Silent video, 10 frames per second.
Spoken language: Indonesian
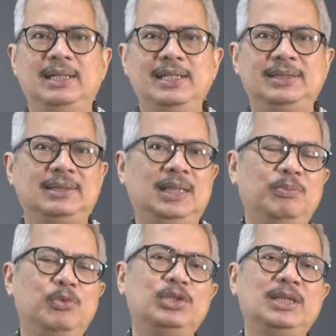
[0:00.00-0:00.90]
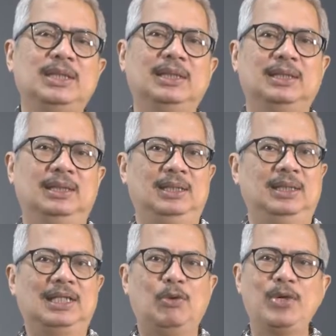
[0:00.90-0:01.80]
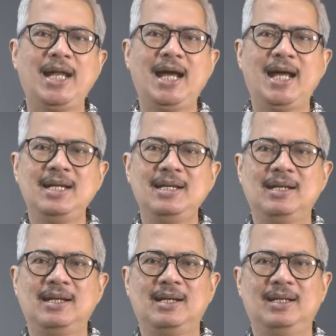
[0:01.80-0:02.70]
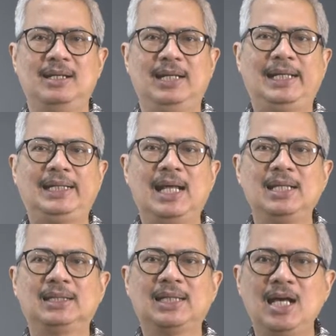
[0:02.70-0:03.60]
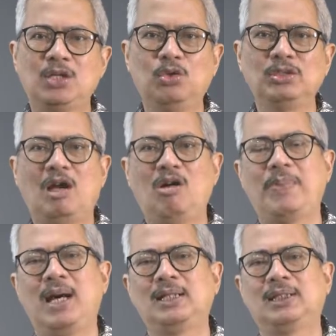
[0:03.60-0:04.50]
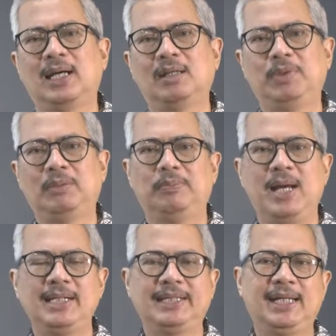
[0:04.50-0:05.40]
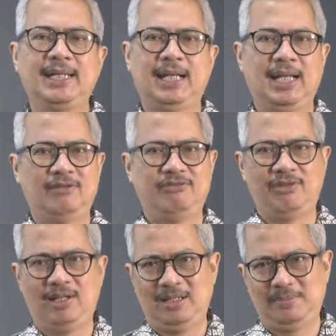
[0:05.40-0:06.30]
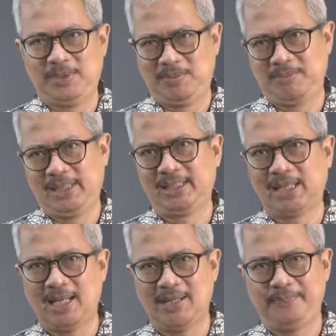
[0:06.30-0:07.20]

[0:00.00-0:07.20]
distribusi, kewenangan, dan tanggung jawab antar berbagai level pemerintah.